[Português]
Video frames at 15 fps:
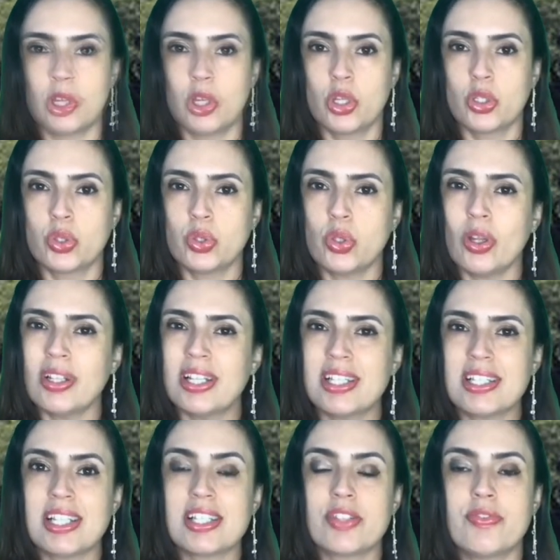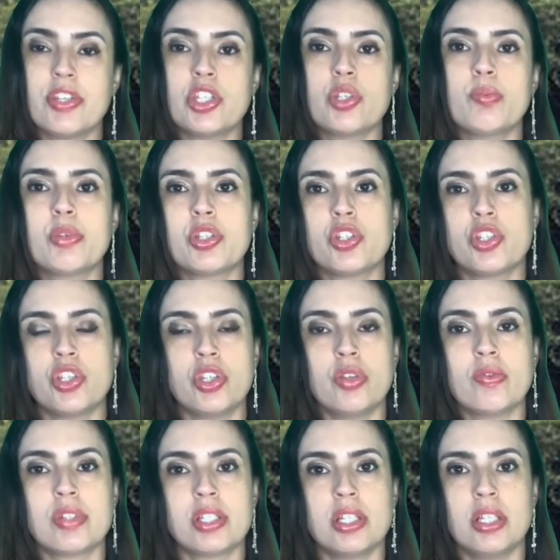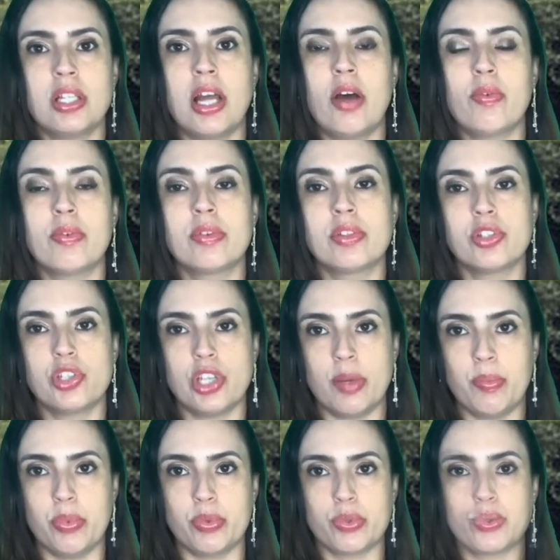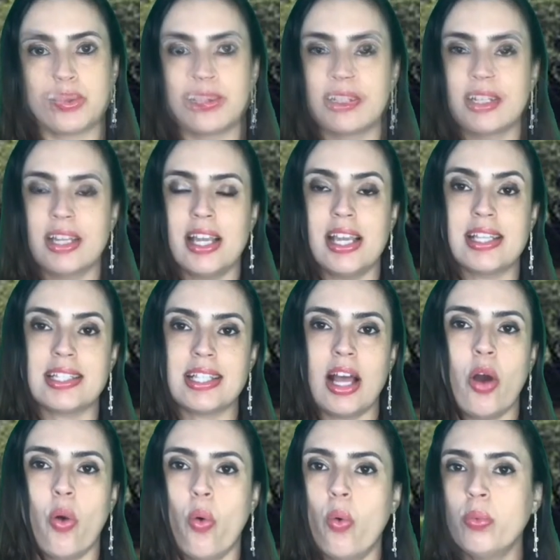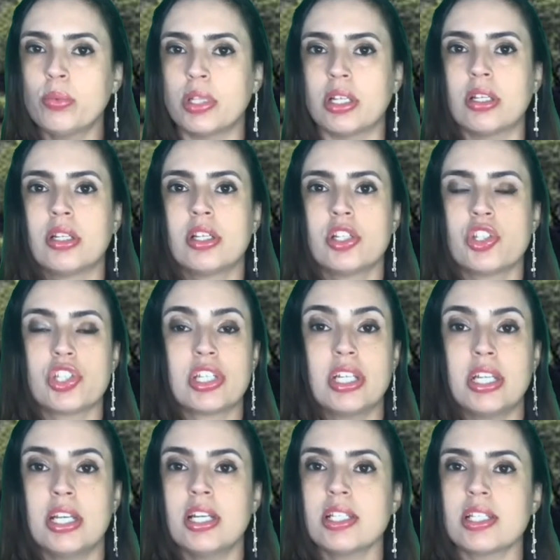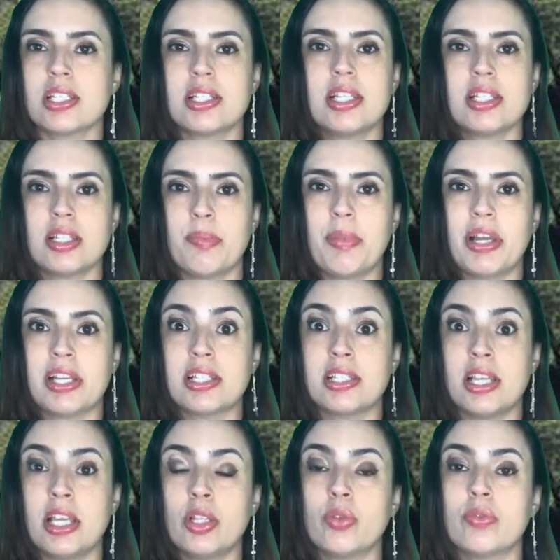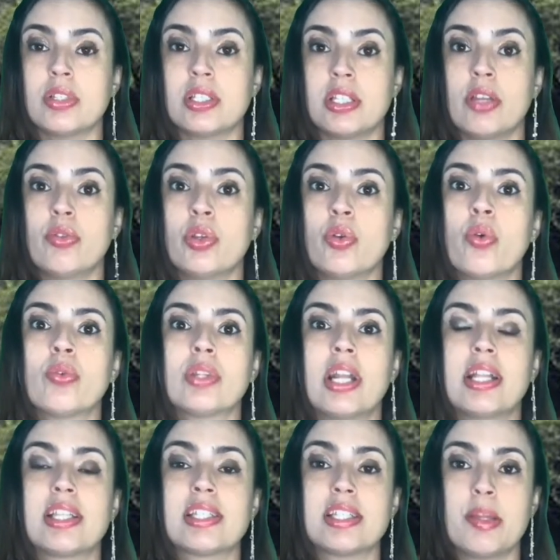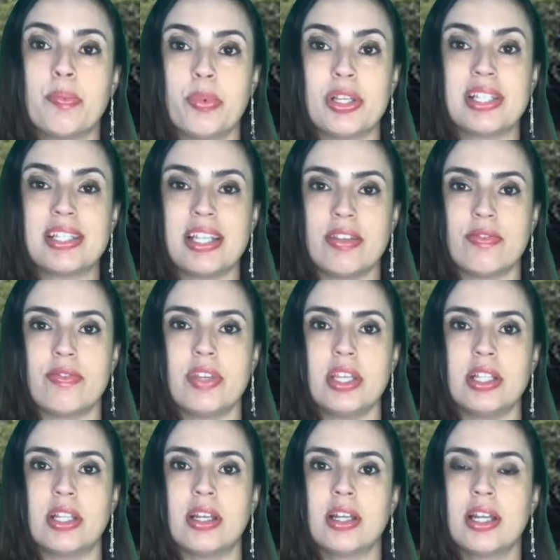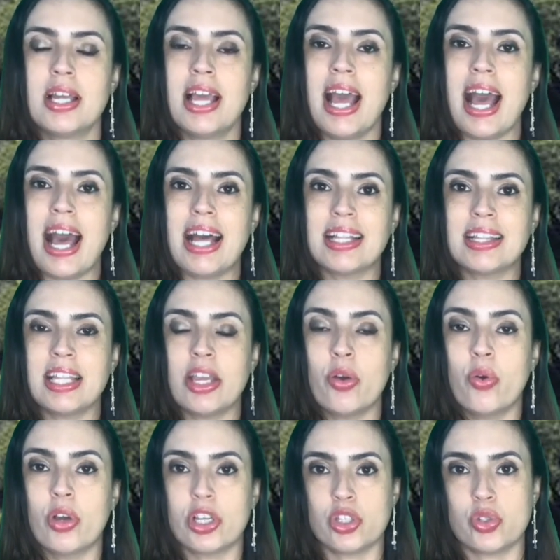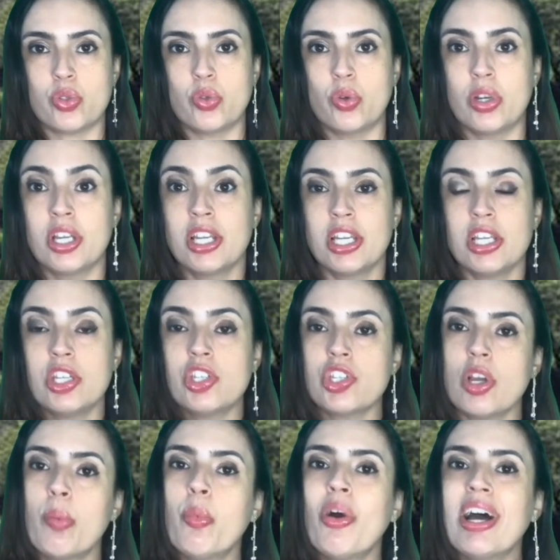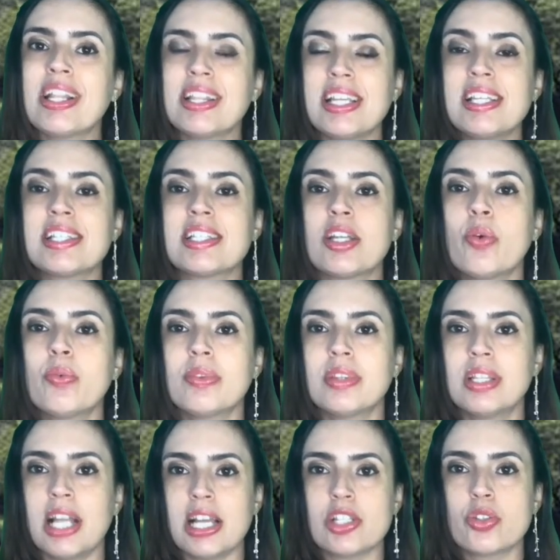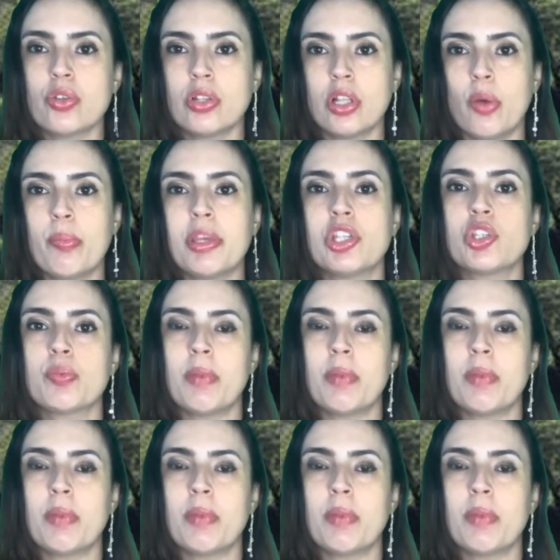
Todas as vítimas tinham sinal de abuso. Essa onda de crianças desaparecendo e sendo encontradas depois sem vida aterrorizou e chamou a atenção nacionalmente para